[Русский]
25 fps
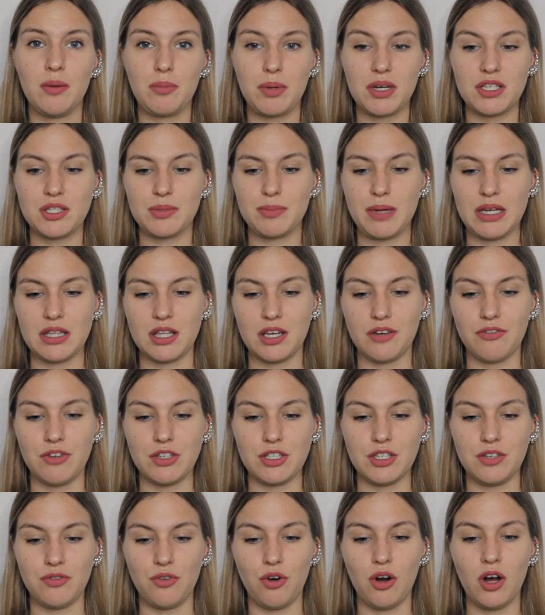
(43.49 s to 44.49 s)

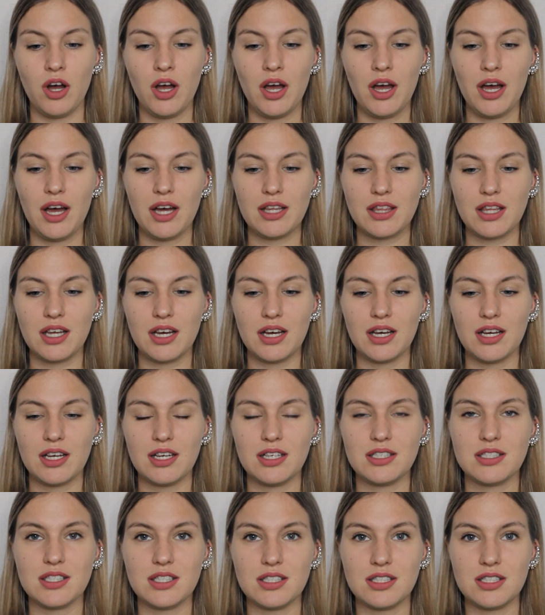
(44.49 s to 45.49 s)
просматривать его. Это
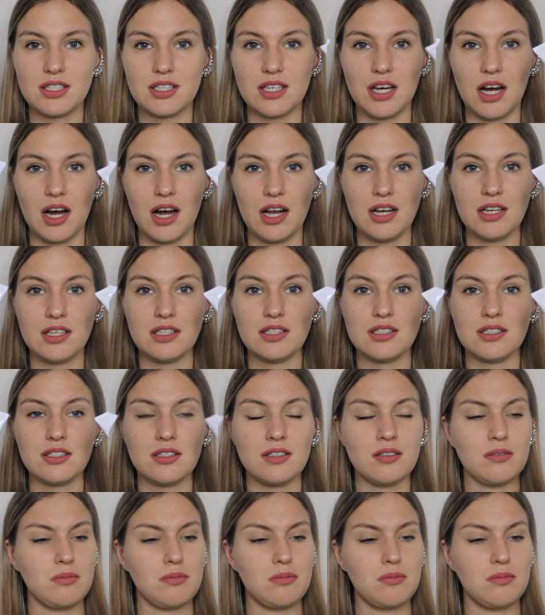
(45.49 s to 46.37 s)
Essentials